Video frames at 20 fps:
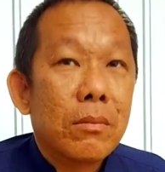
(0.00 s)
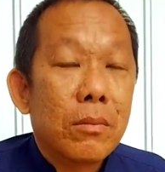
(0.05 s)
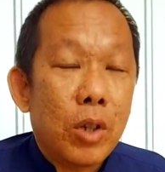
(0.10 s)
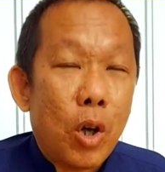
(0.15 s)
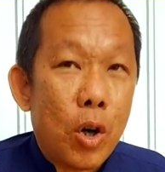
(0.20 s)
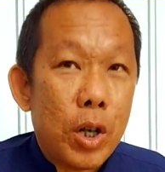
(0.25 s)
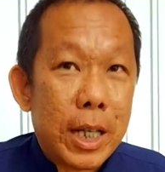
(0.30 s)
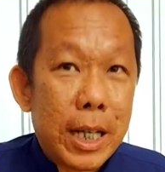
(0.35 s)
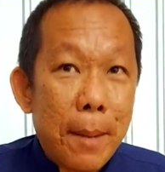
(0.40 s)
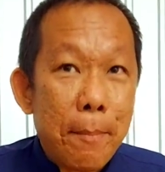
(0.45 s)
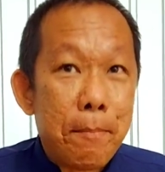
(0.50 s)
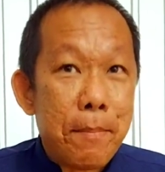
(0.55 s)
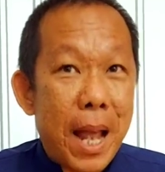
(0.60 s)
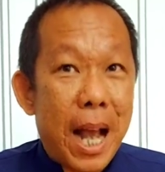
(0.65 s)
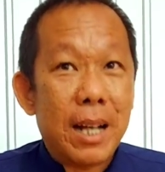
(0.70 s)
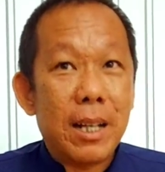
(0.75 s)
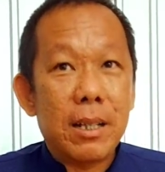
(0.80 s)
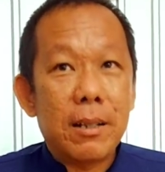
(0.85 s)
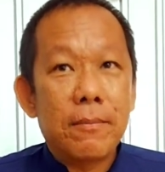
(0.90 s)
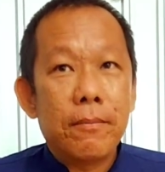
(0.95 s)
rồi chấp
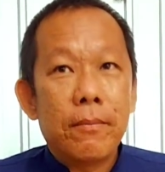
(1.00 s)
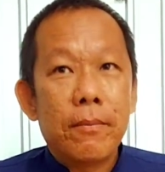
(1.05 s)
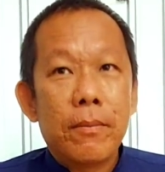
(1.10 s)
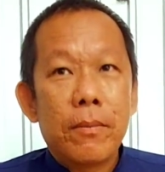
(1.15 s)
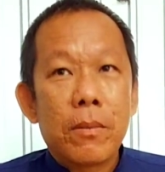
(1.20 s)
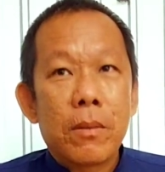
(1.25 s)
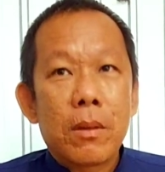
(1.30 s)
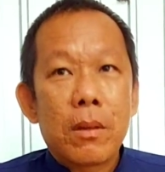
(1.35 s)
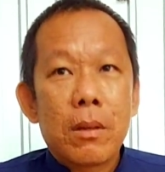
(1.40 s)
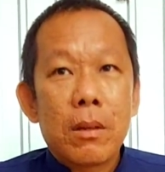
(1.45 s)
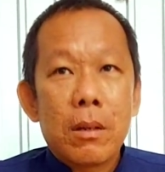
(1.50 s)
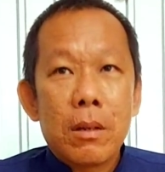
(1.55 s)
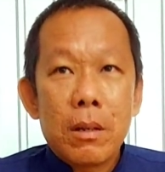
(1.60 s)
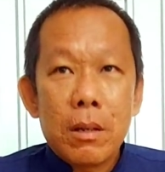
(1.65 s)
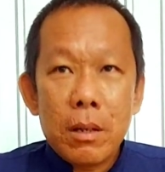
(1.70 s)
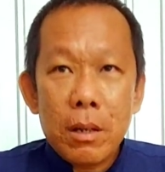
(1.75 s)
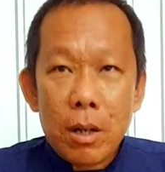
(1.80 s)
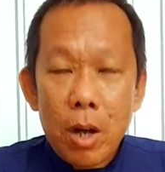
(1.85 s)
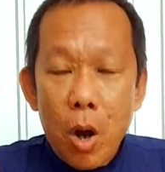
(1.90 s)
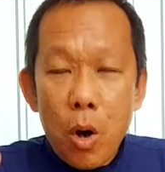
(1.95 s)
nhận
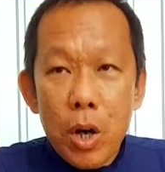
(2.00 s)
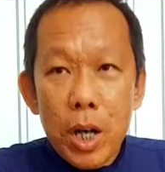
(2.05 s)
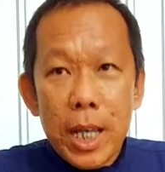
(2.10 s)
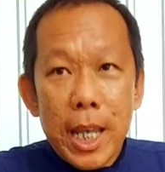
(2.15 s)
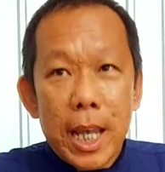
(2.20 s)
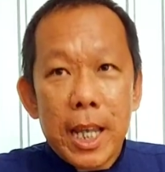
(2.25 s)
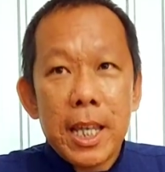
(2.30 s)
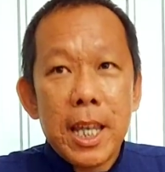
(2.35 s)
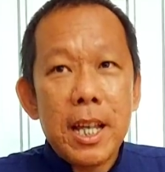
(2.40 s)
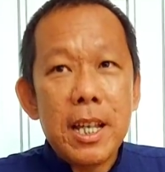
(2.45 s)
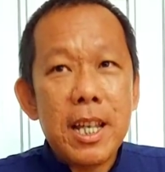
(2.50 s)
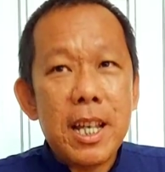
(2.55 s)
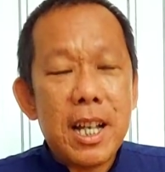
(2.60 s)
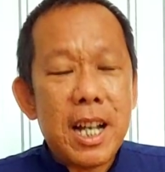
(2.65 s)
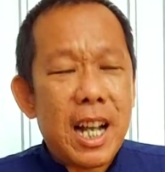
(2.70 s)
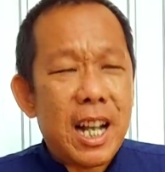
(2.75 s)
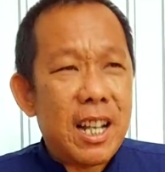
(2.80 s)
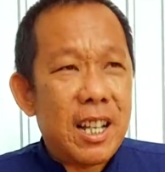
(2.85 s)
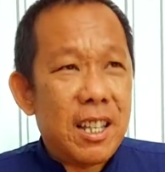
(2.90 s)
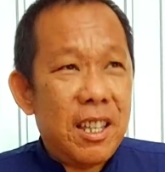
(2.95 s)
đối diện với những
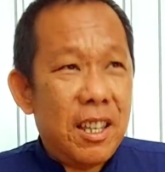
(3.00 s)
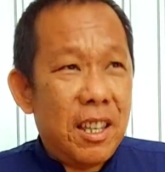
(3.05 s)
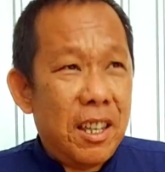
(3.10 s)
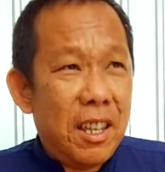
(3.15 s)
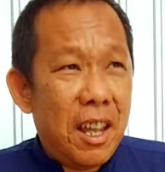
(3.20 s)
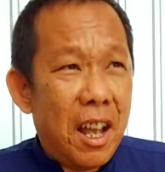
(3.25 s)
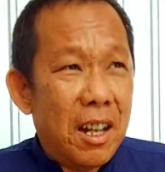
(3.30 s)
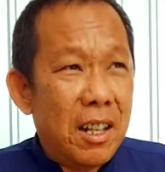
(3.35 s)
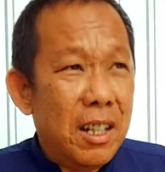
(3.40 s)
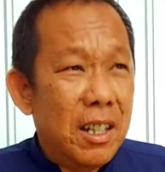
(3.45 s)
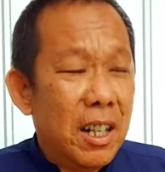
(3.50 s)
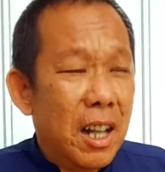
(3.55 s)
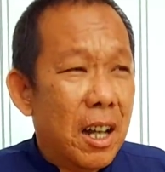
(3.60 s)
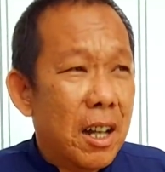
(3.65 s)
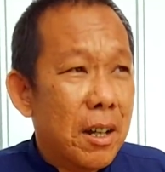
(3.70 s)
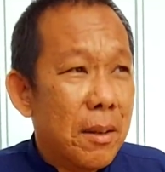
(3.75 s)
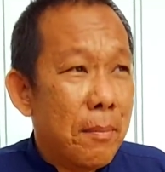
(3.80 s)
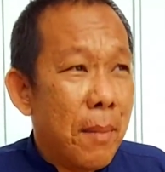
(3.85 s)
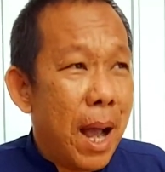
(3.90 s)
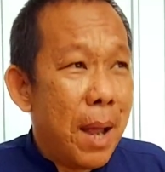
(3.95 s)
những
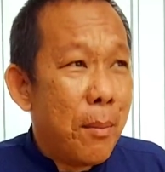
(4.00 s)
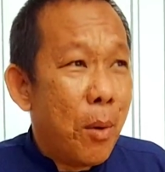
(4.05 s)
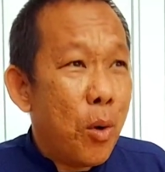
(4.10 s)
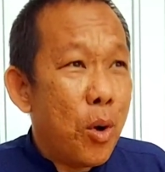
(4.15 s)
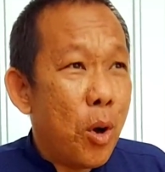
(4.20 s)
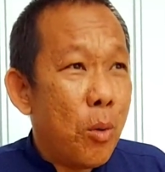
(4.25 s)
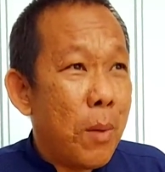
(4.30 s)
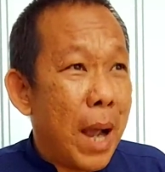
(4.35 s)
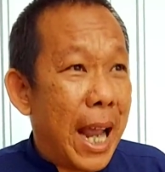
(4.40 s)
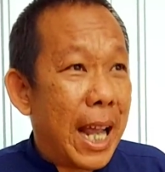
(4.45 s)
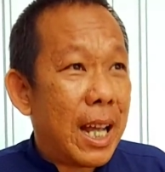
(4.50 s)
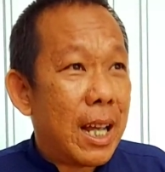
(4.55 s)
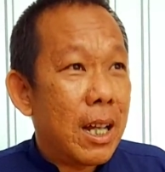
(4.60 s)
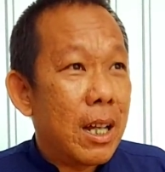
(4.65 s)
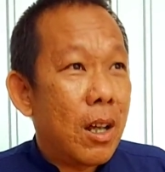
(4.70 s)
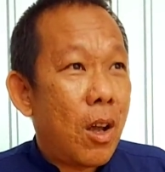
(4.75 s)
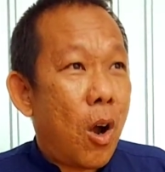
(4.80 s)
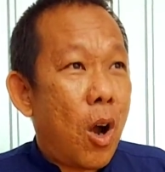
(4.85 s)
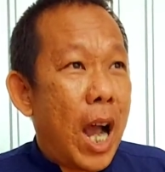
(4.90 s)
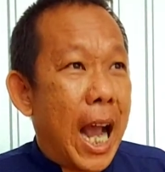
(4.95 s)
người mê muội hung ác
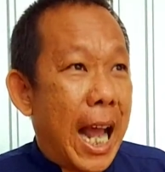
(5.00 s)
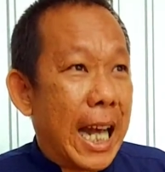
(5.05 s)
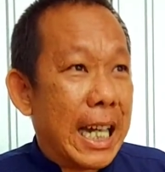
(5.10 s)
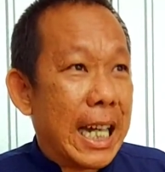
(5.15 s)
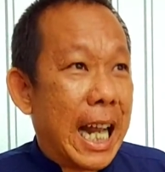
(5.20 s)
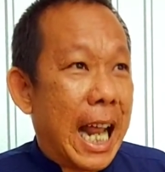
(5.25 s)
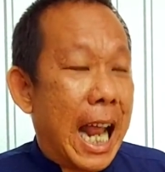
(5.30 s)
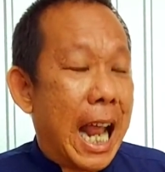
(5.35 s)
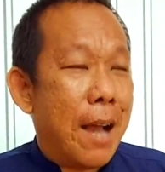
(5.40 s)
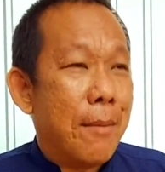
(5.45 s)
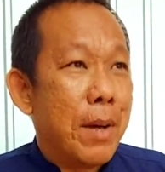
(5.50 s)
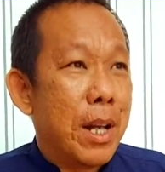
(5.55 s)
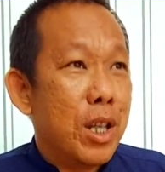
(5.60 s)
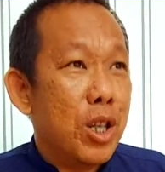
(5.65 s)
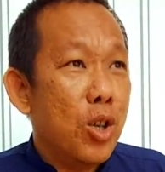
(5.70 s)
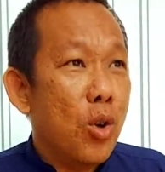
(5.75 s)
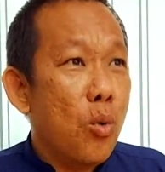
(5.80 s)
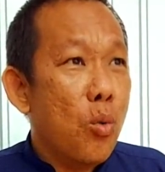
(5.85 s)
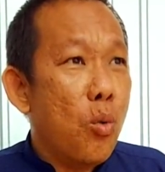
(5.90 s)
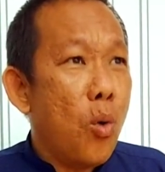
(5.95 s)
họ hành hạ mình
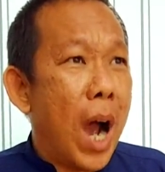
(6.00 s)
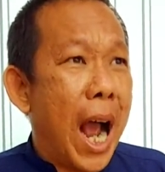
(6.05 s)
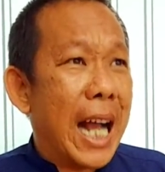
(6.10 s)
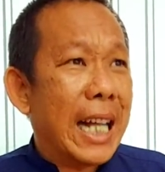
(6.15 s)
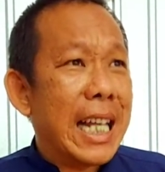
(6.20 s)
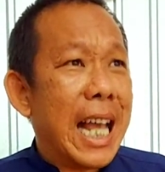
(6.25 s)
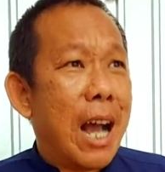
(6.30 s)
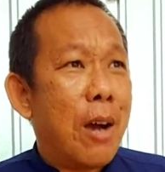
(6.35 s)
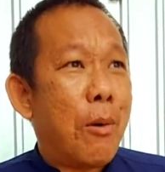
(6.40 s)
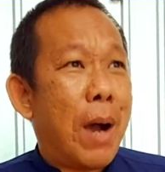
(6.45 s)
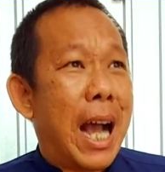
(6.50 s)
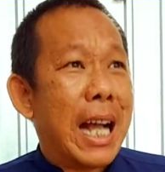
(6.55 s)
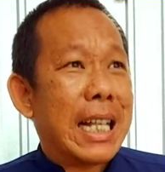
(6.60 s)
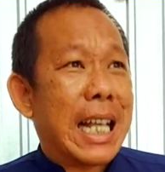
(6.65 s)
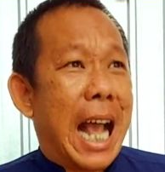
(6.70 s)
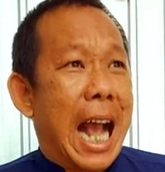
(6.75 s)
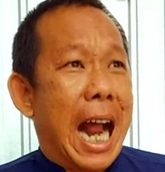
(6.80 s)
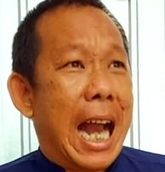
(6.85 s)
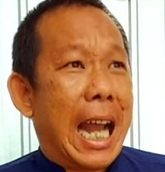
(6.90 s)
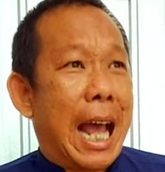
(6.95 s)
vu oan giá họa
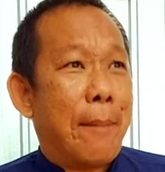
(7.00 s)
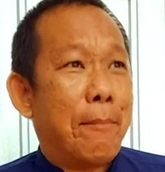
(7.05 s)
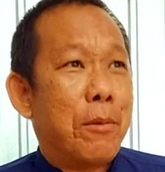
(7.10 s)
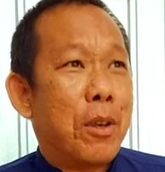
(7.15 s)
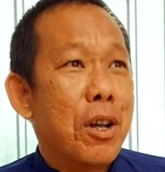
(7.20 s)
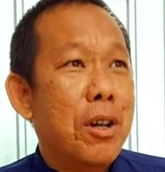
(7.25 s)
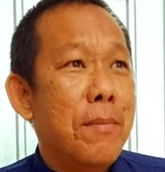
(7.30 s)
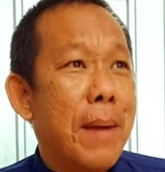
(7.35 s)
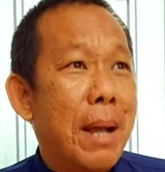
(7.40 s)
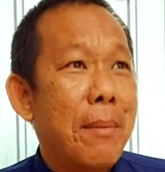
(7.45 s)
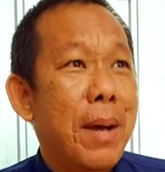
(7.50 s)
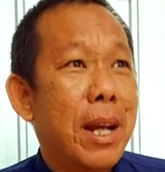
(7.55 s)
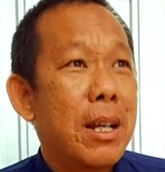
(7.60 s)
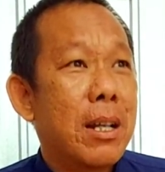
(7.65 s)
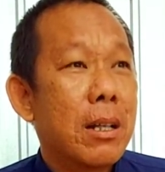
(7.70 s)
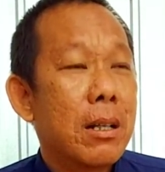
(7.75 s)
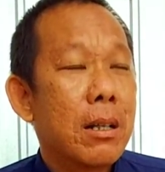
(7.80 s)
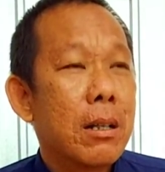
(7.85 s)
trà đạp chửi mắng mình